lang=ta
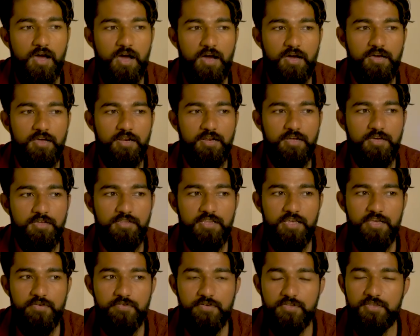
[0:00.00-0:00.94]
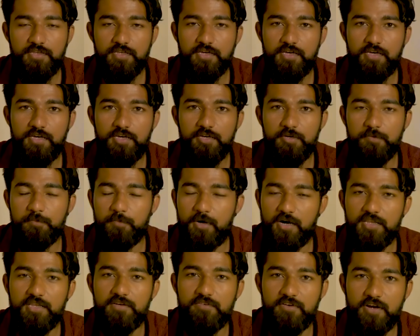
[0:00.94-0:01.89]
அங்கே இருக்க தெய்வத்துக்கு
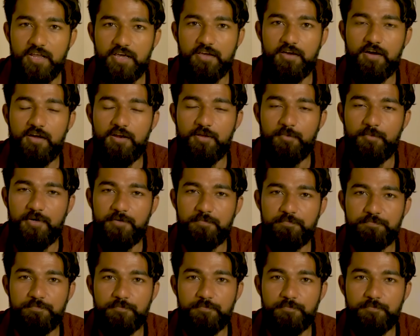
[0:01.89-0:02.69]
மாதவிடாய் காலமா